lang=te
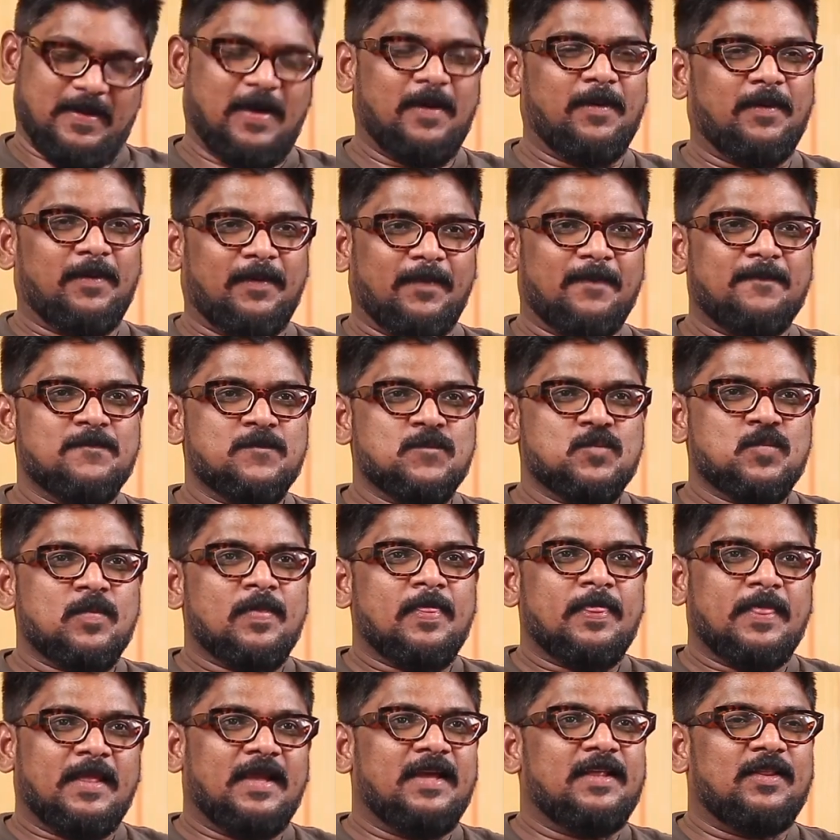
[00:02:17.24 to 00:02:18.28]
అవును
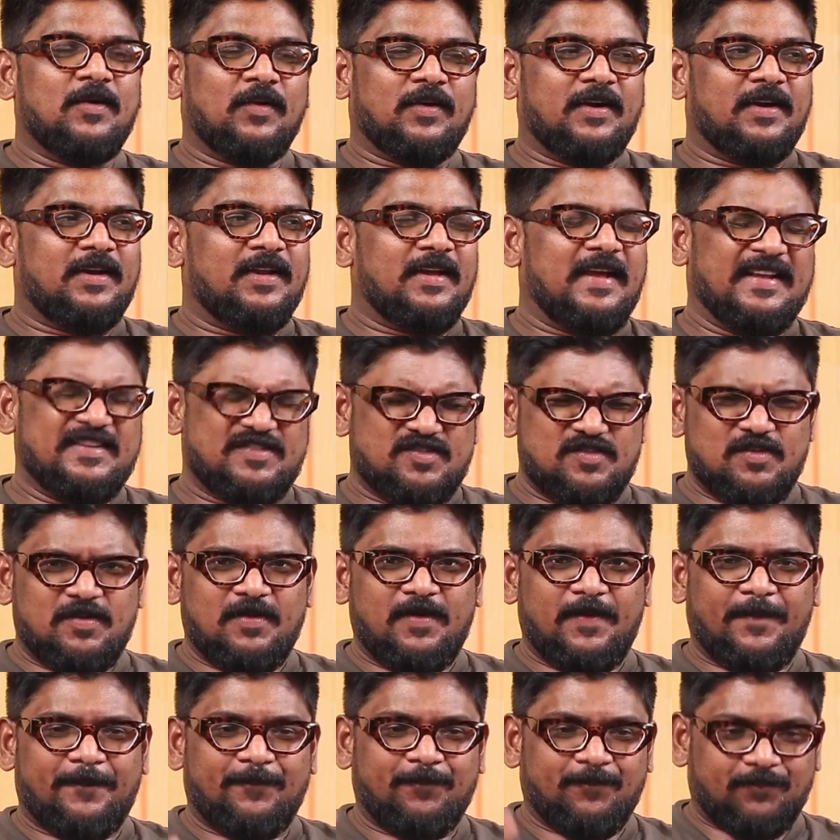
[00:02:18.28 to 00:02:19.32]
ఇదొకటి సో
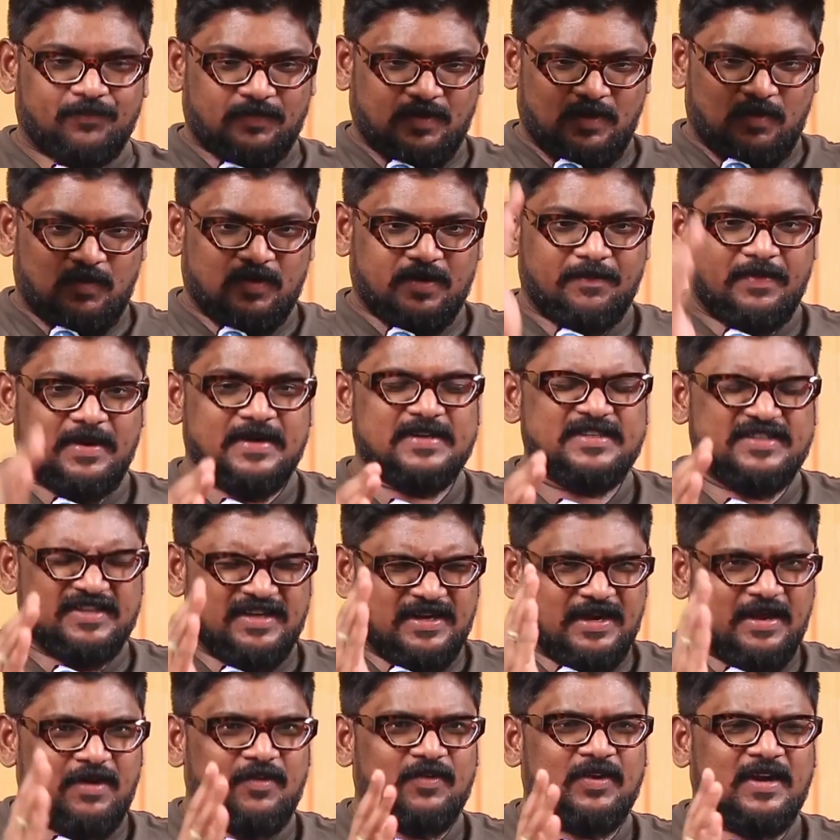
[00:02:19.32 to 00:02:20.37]
ఒక మనిషి
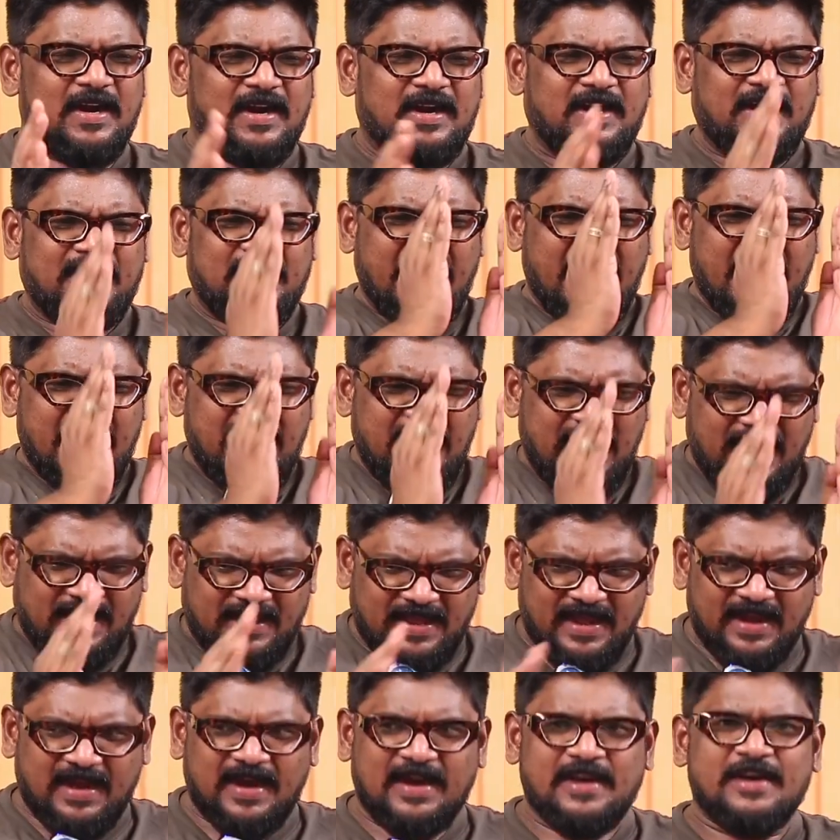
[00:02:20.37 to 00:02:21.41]
ఇలా ఉన్నాడంటే
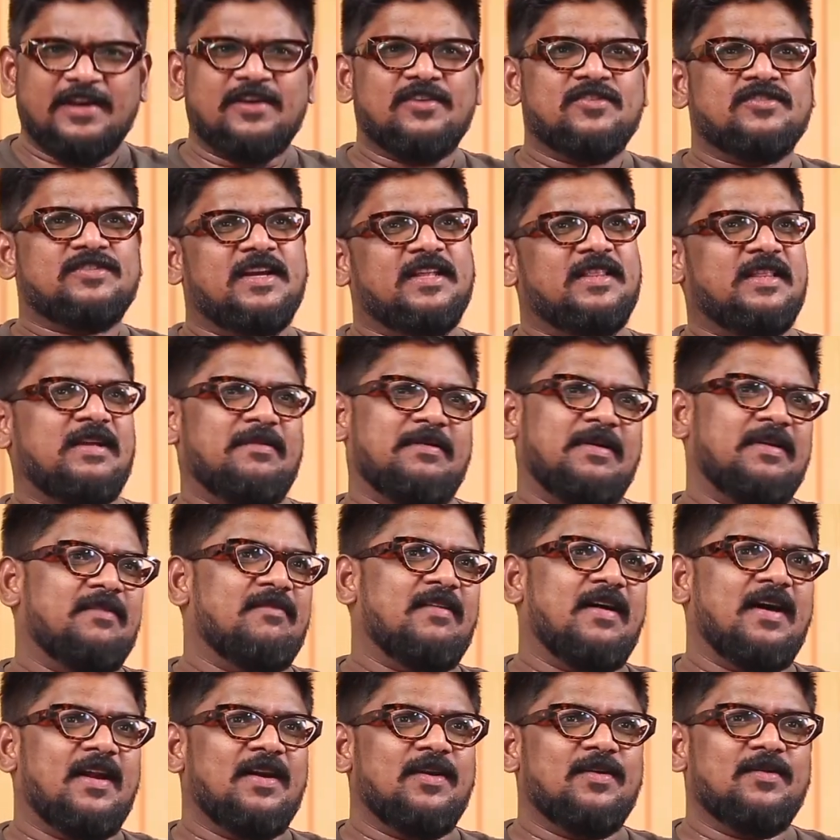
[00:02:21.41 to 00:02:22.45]
అలాగే కంటిన్యూ చేద్దామని
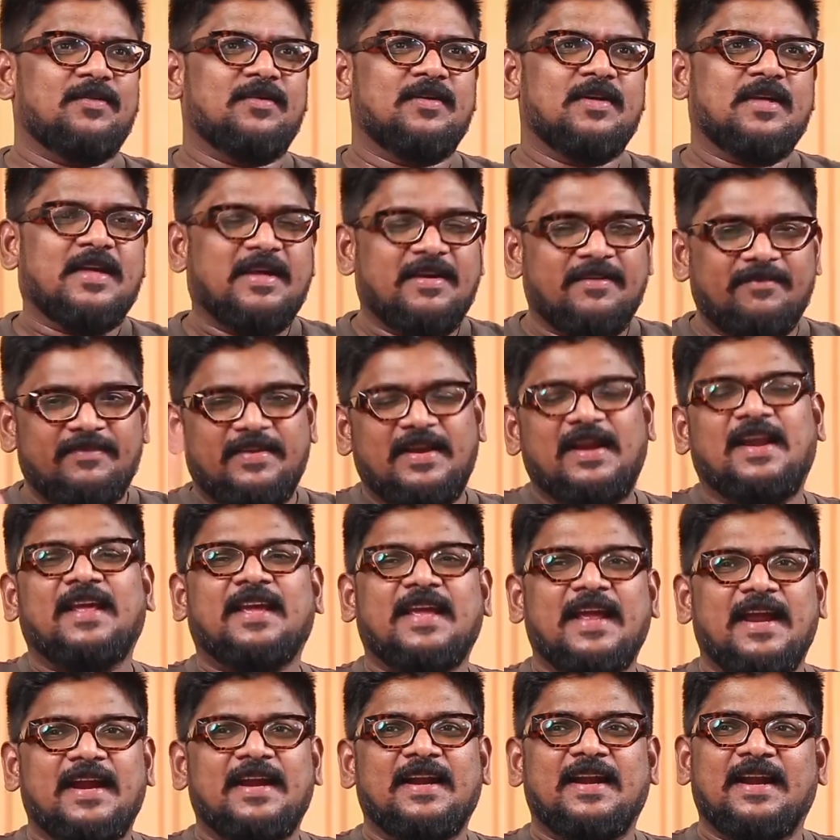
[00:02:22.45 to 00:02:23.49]
వాళ్ళు
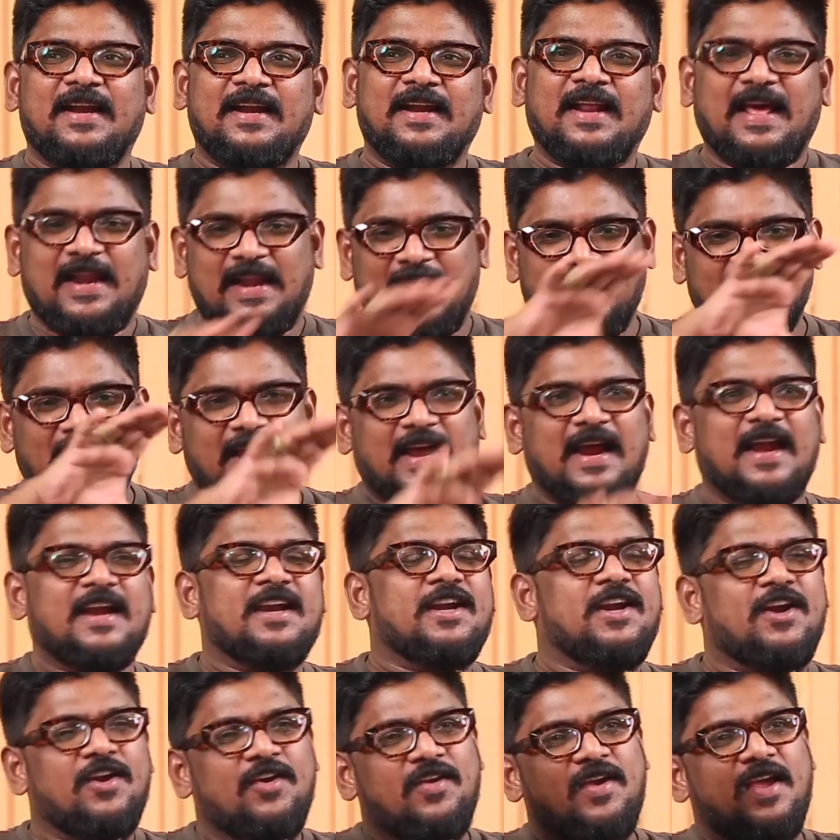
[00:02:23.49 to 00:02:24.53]
వీళ్ళకి ఏంటంటే అలాగే
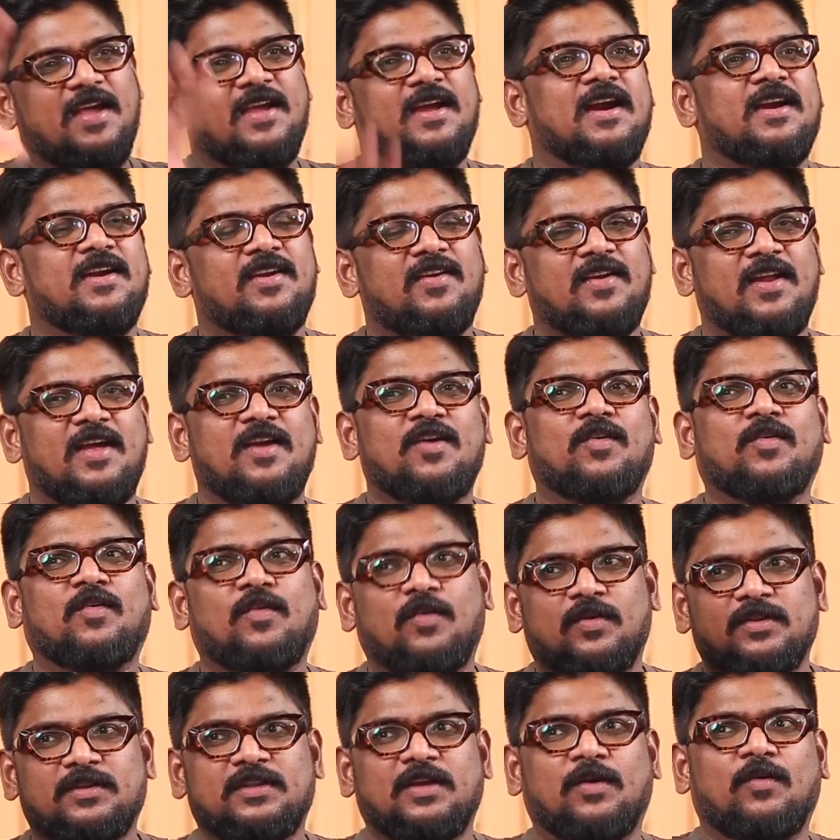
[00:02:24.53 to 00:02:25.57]
కంటిన్యూ అయ్యి కంటిన్యూ అయ్యి
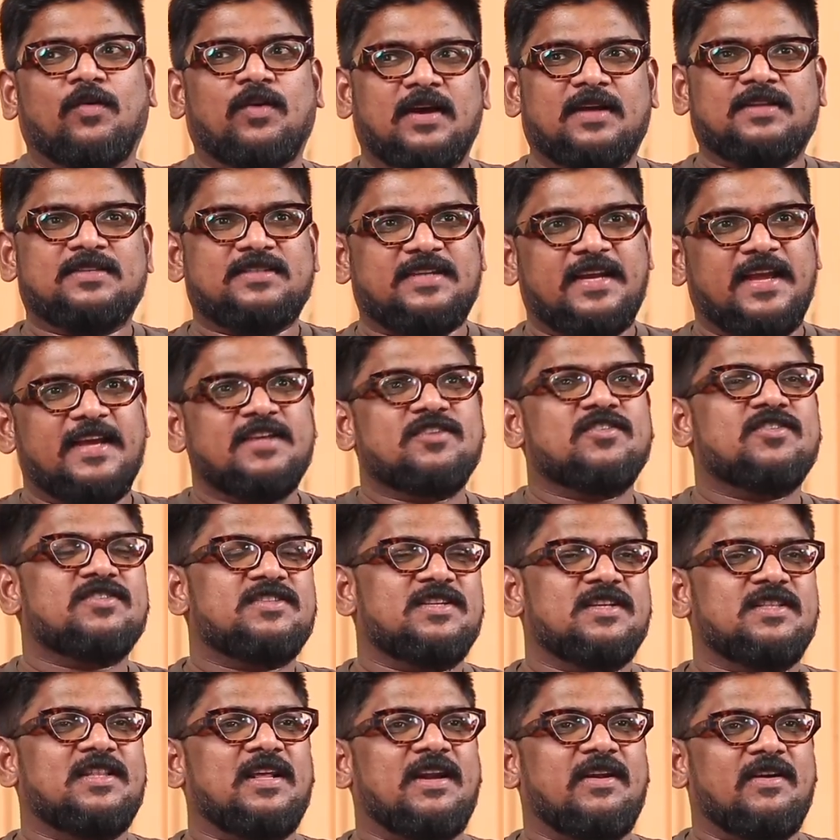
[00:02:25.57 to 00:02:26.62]
కొంత ఒక స్టేజ్
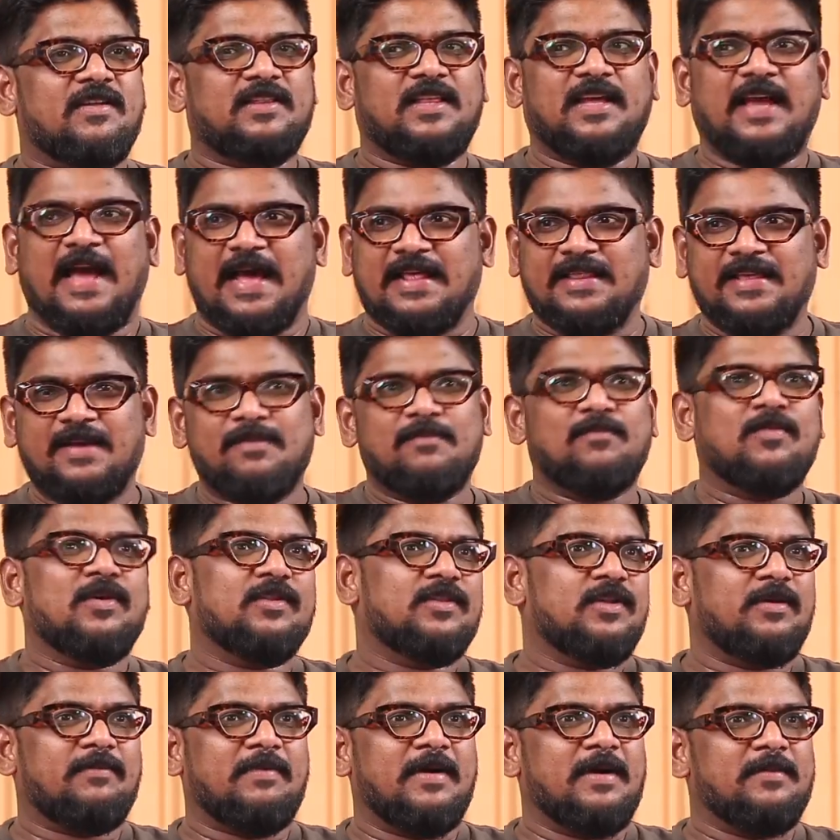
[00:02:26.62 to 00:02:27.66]
వచ్చిన తర్వాత అదే
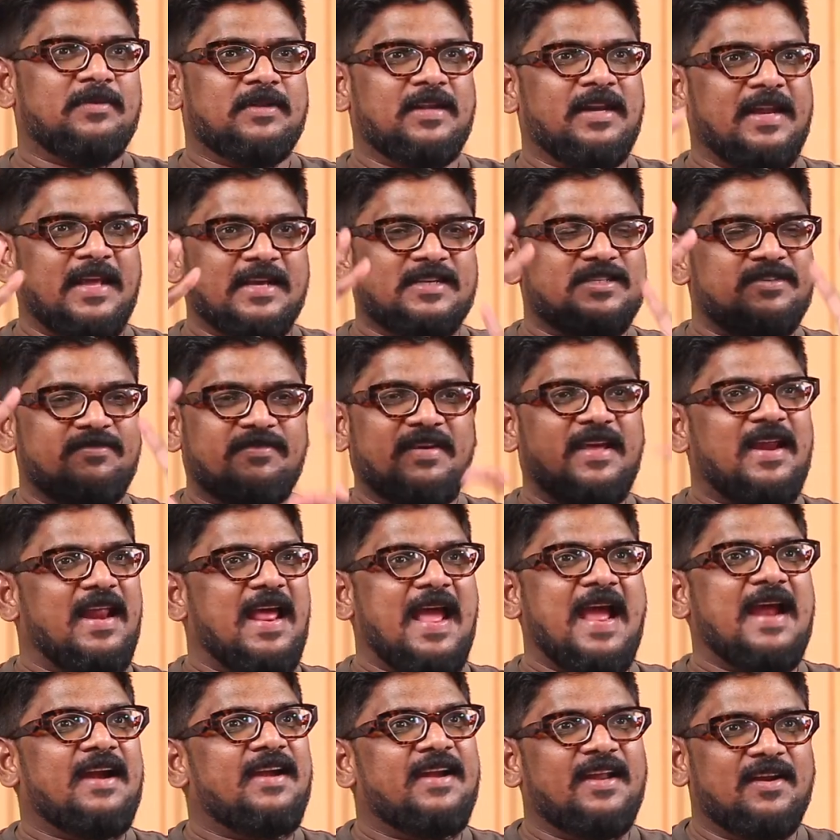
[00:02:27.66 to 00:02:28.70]
ముద్ర పడిపోతుంది నెక్స్ట్ వేరే
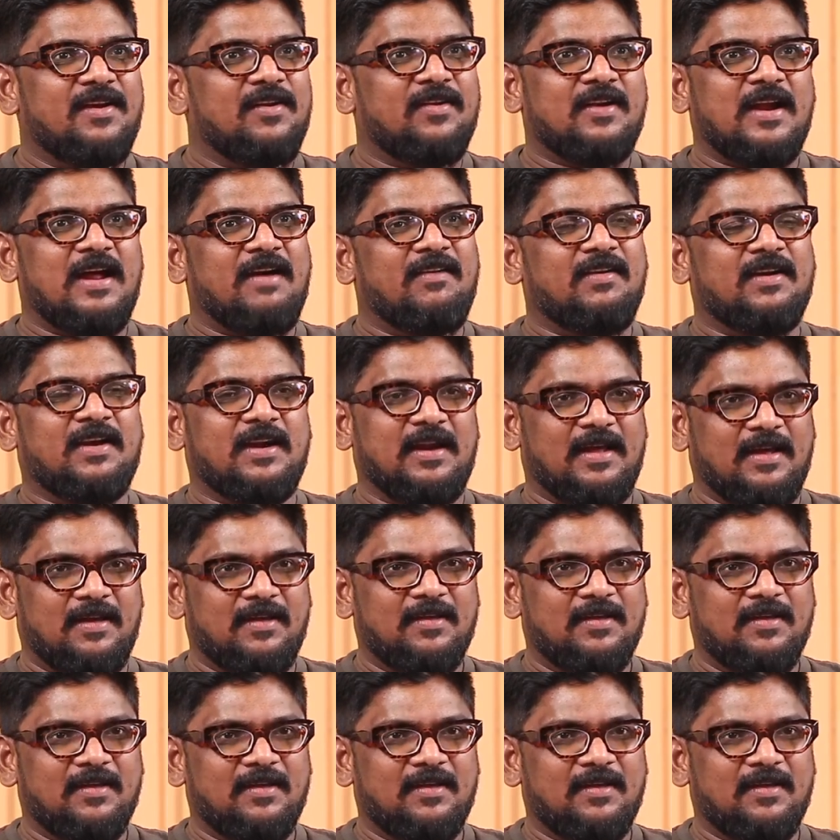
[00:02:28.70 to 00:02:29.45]
యాక్టింగ్ లో రావట్లా